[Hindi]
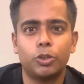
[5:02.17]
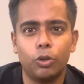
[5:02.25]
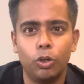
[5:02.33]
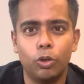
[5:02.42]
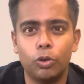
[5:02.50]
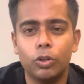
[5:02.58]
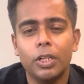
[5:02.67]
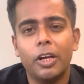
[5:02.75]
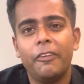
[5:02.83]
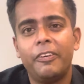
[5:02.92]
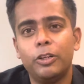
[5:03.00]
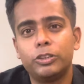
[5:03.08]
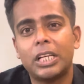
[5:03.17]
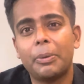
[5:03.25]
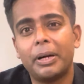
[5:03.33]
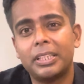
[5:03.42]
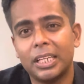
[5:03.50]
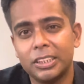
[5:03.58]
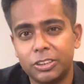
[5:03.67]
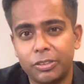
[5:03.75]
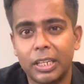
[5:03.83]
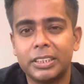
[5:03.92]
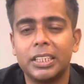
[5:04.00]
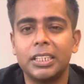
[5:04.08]
को लो फिर उसके बाद
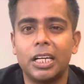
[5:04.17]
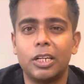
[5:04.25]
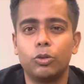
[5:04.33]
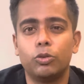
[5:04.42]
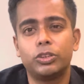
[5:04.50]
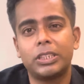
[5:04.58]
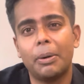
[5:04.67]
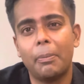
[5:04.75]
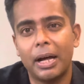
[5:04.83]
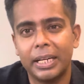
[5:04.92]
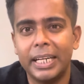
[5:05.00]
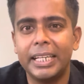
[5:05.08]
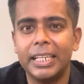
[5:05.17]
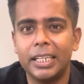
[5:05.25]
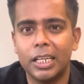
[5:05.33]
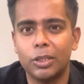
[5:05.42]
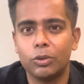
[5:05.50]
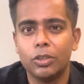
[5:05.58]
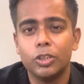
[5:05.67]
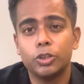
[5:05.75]
कंस्ट्रक्शन करो उसका मार्केटिंग करो